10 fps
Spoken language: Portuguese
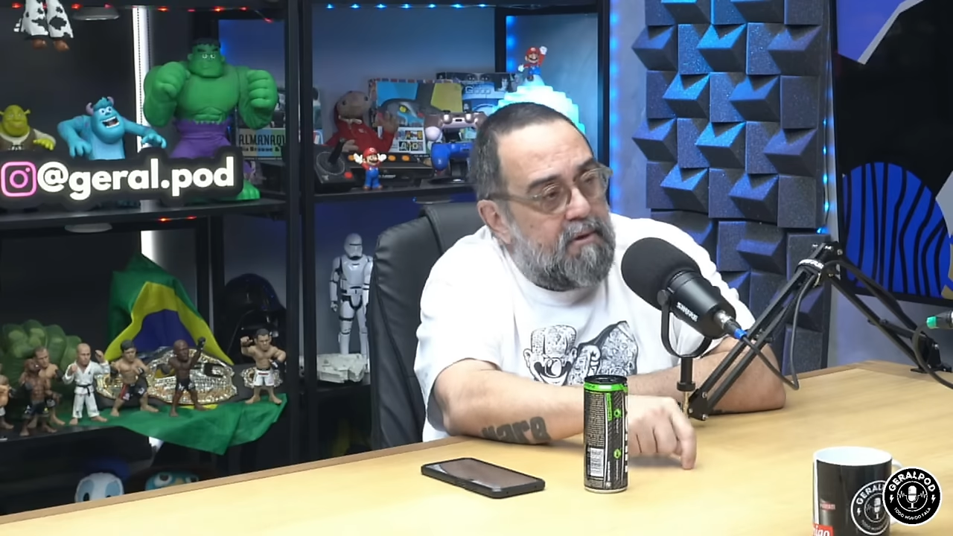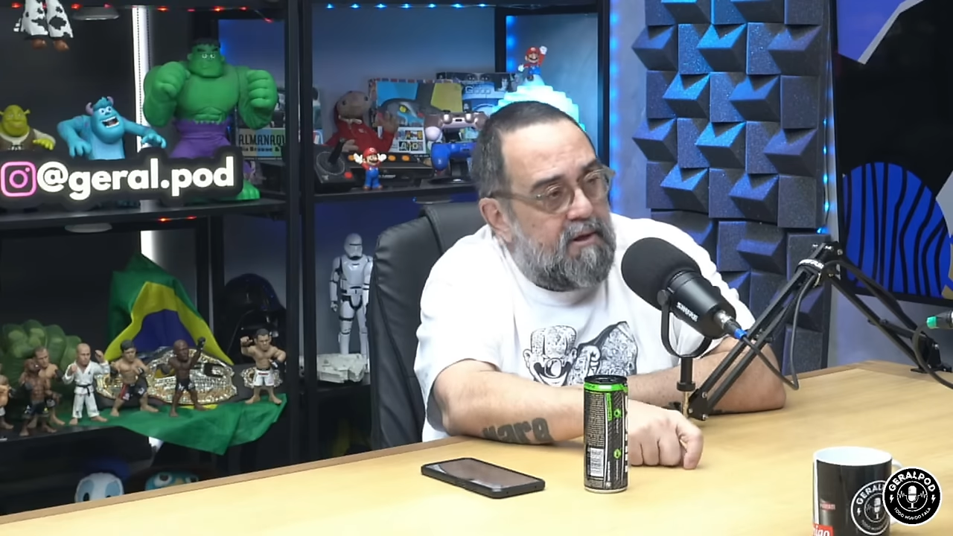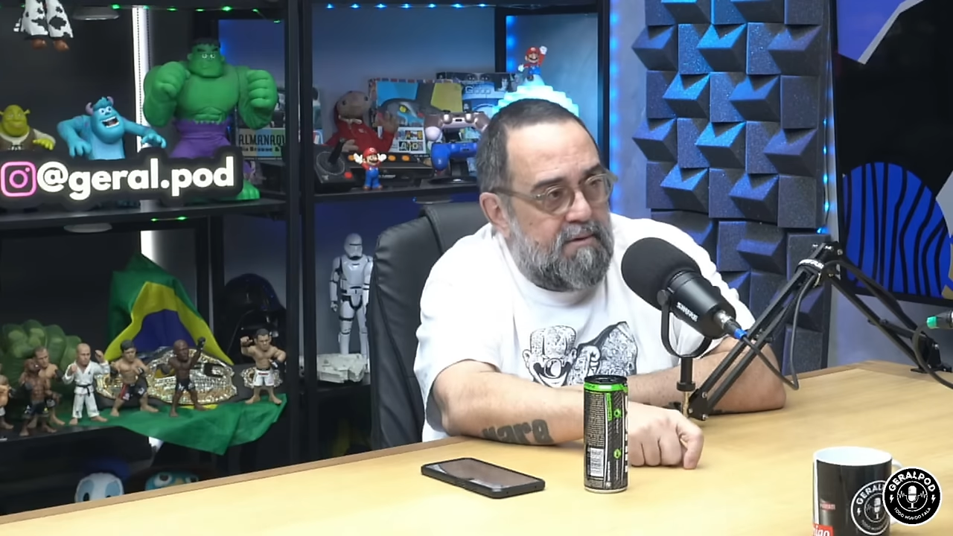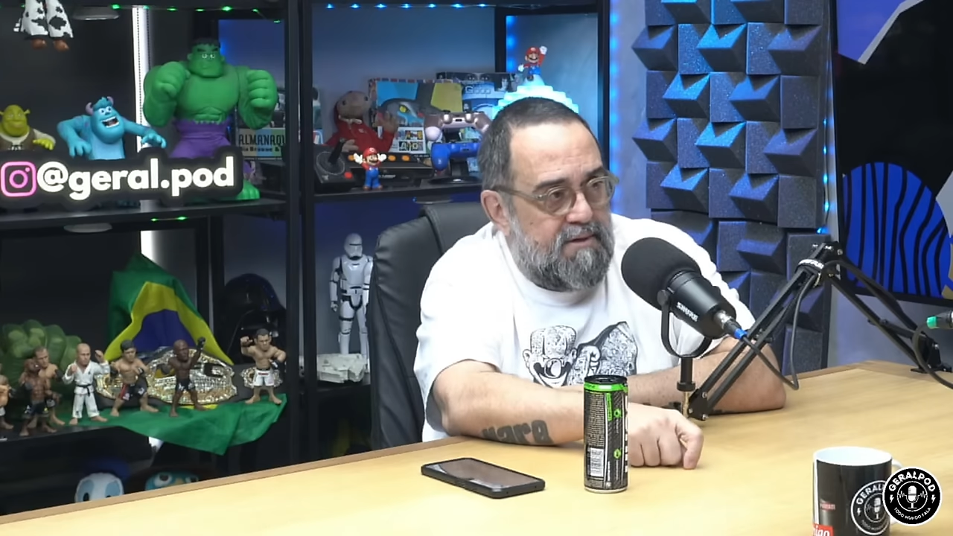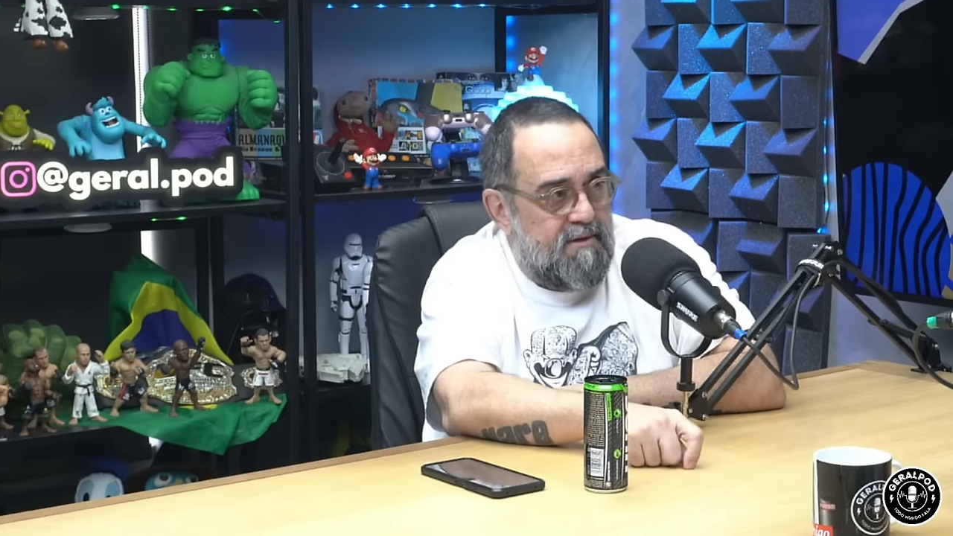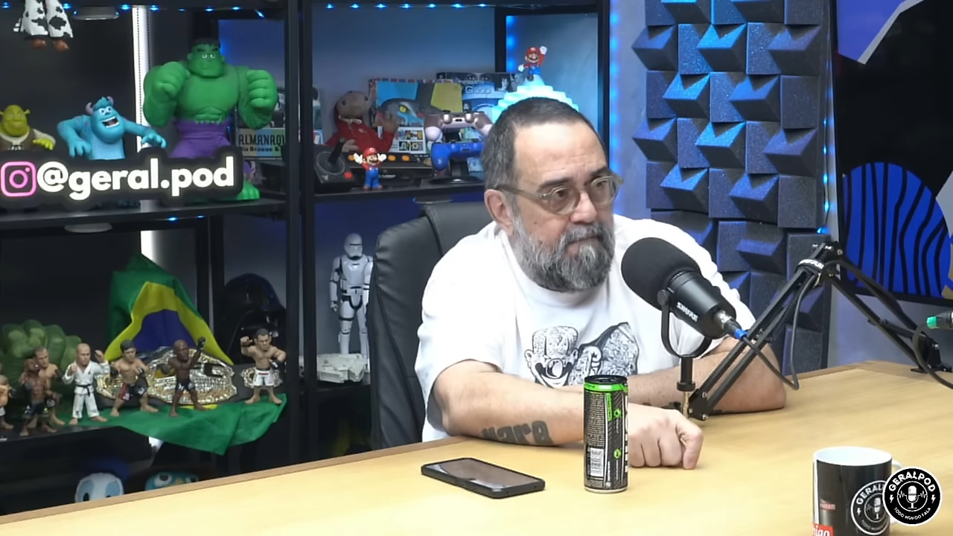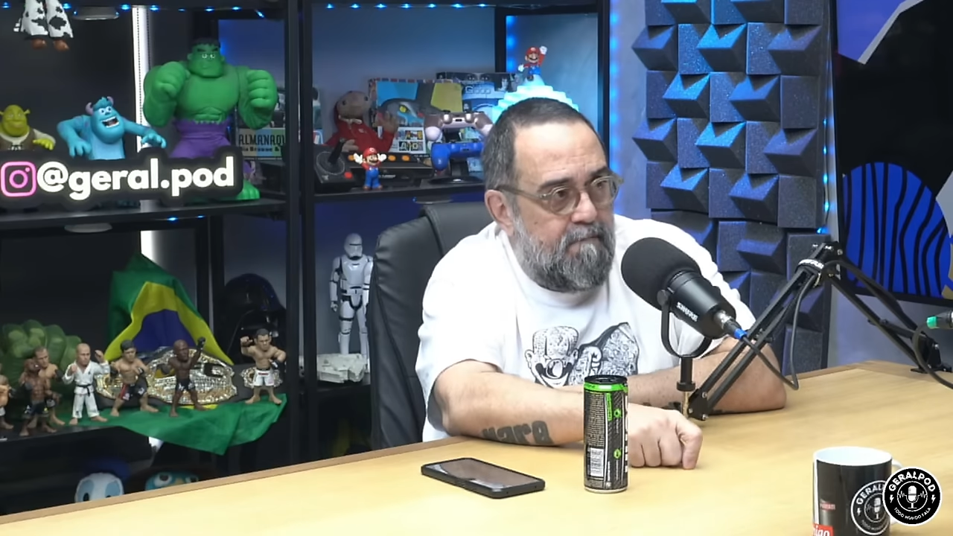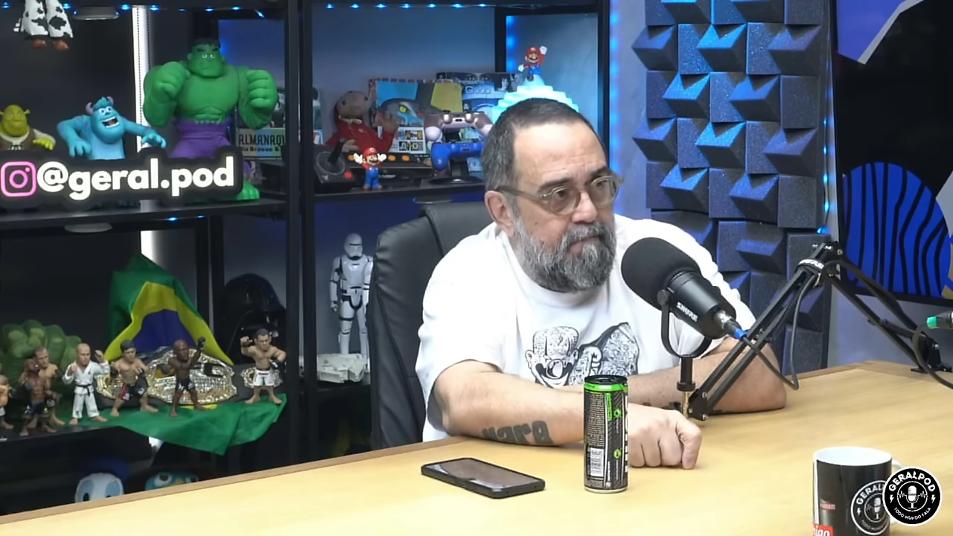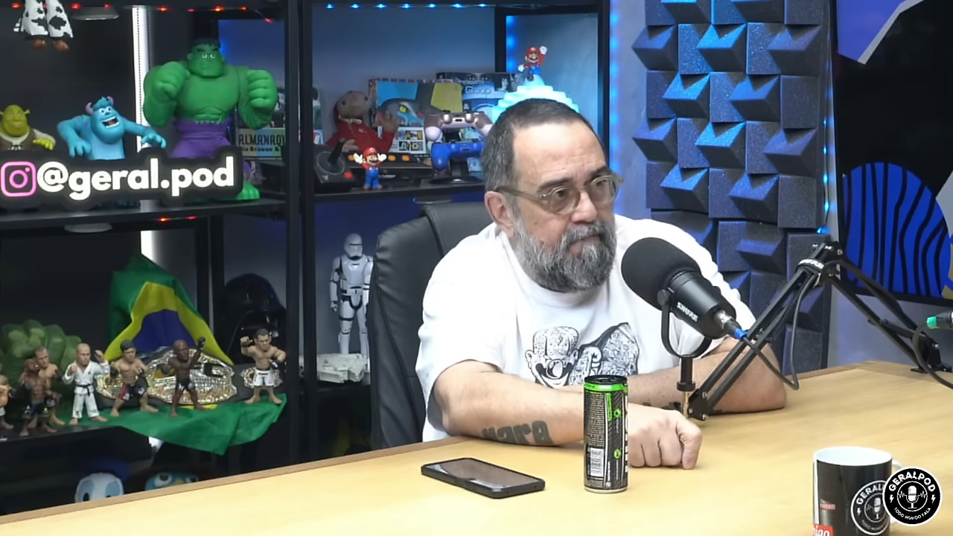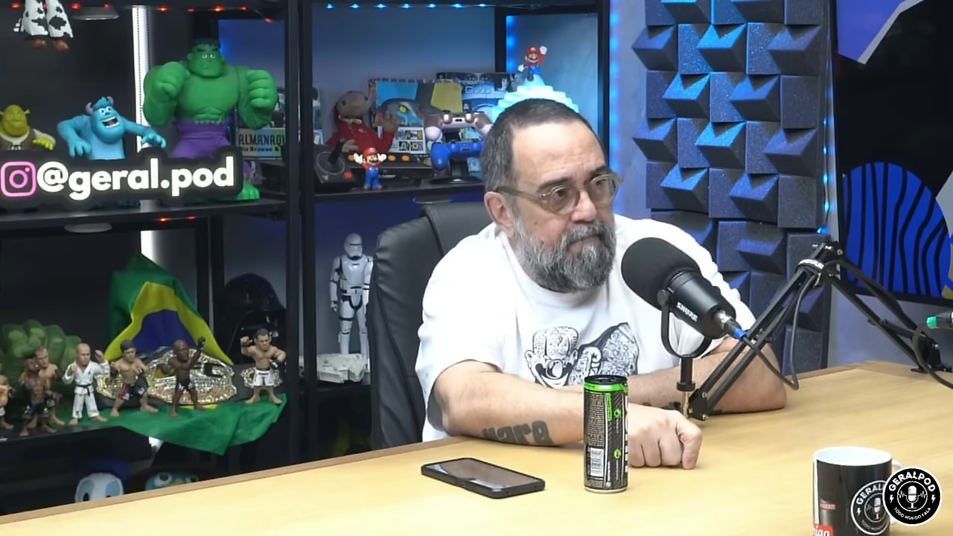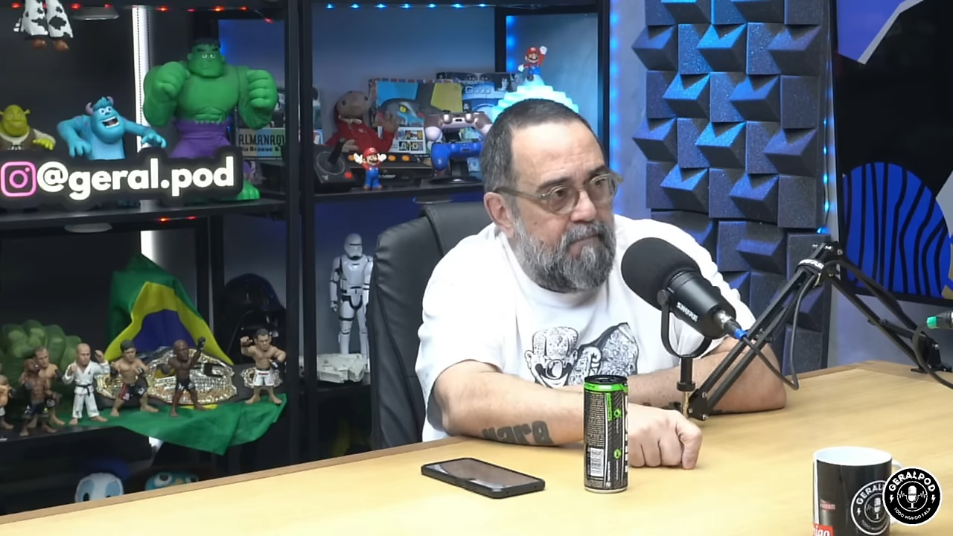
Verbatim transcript: a programação.